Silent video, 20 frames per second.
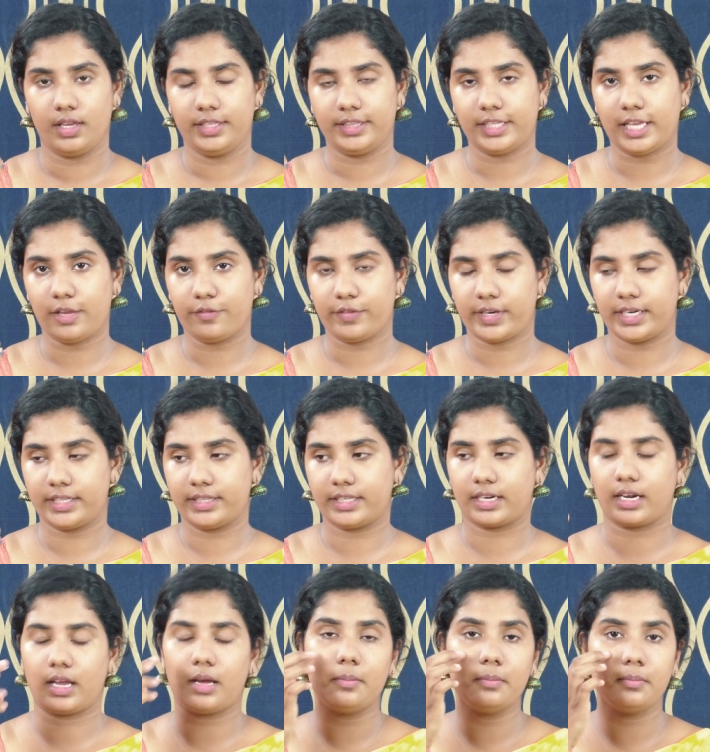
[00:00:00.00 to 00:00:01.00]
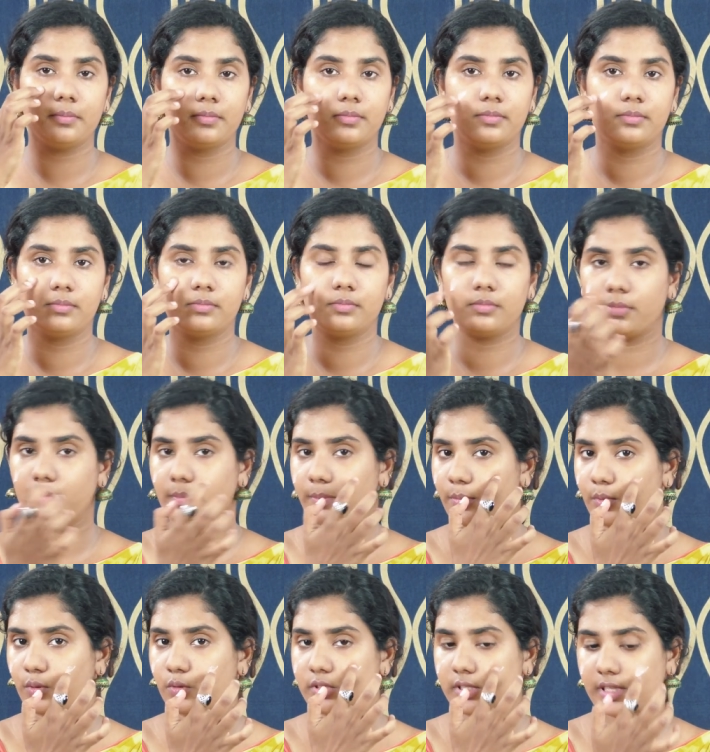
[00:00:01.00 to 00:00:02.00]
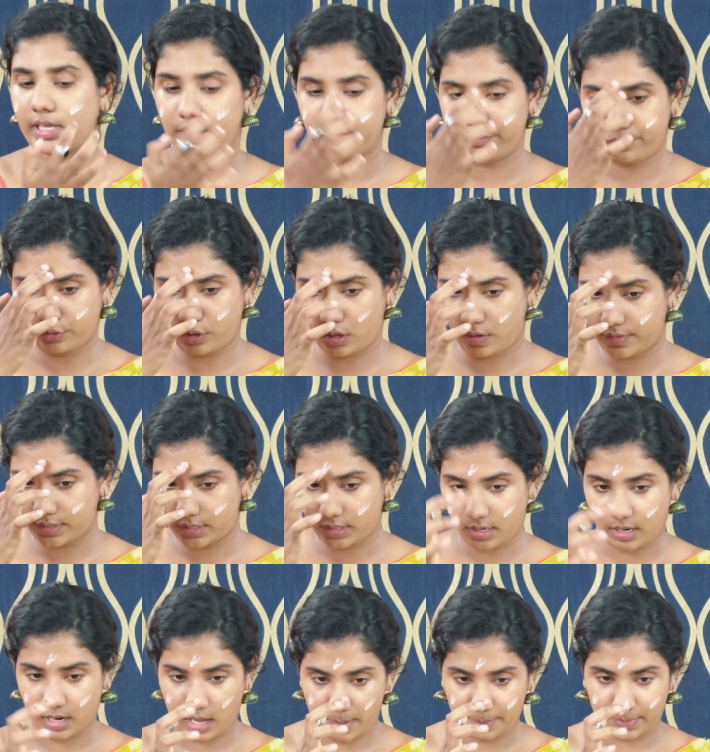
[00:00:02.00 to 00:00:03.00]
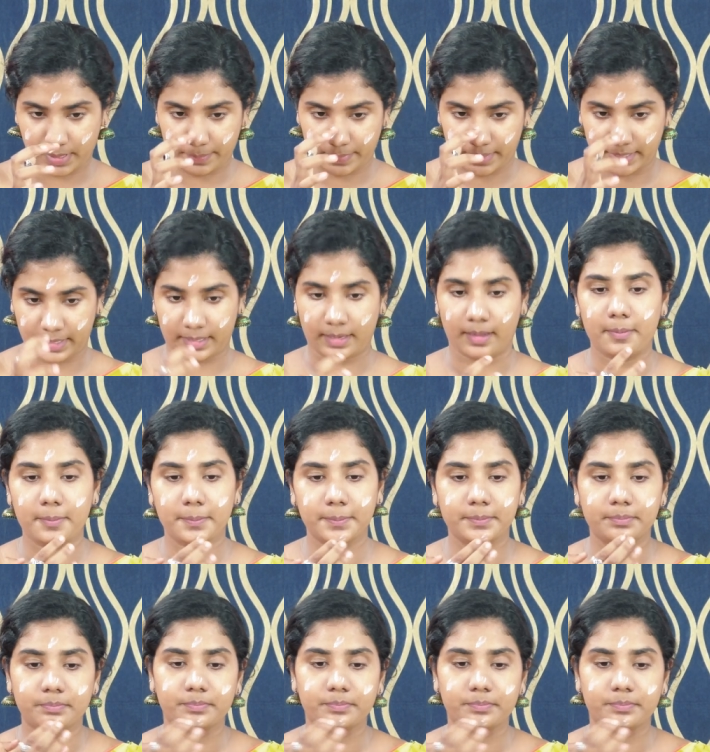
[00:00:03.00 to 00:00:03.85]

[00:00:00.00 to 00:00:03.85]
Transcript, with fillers: இந்த அளவுக்கு எடுத்துக்கலாம் ஸ்கின் ஃபுல்லாக வந்து நல்லா அப்ளை பண்ணிக்கலாம்